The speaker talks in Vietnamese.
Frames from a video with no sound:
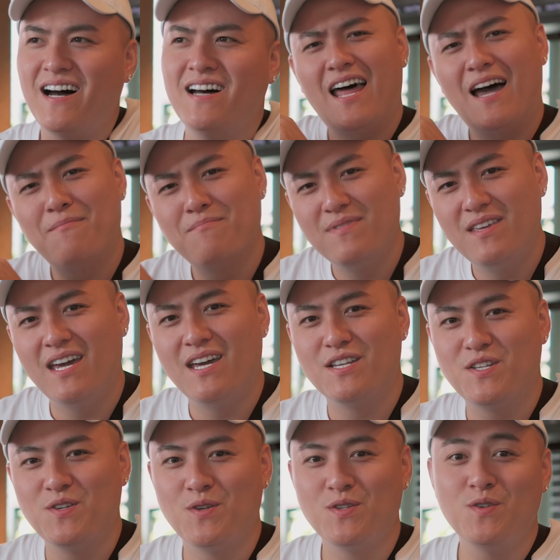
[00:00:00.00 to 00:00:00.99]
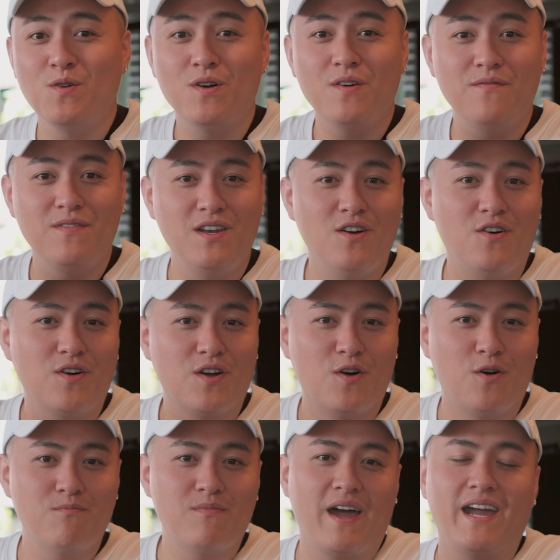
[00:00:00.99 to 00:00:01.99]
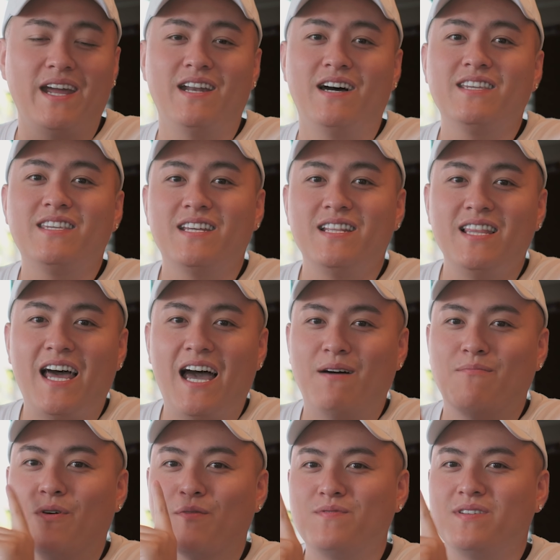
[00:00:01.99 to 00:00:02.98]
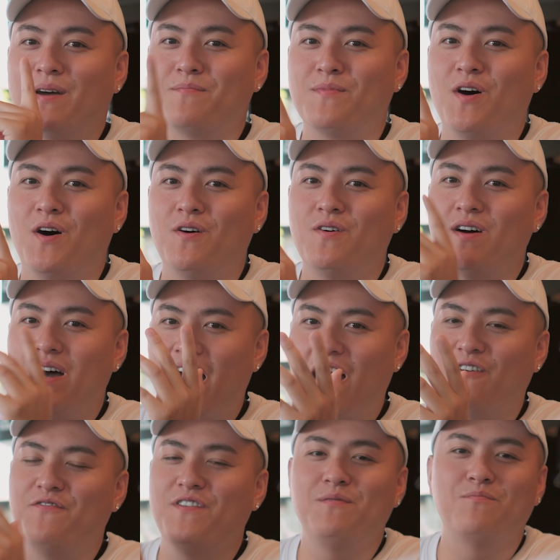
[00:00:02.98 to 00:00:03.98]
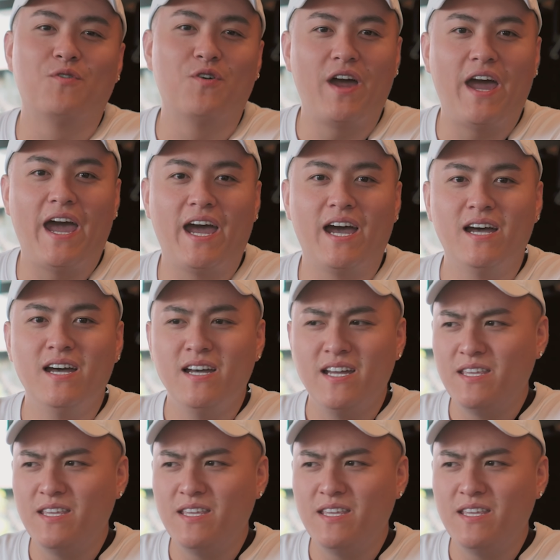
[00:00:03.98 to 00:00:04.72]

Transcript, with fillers: làm gì xuyên suốt cái video ngày hôm nay. Đó chính là một trăm đô outfit mùa hè.